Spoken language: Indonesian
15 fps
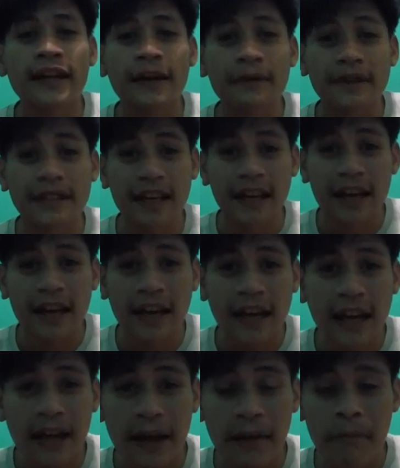nama
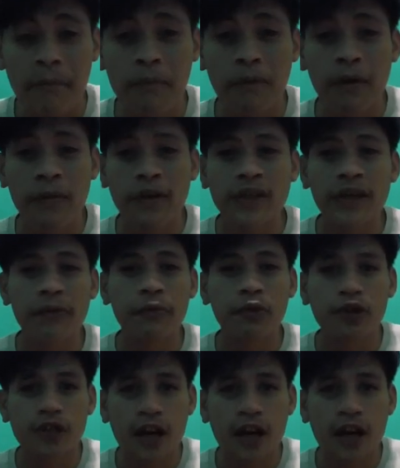saya Muhammad Saiful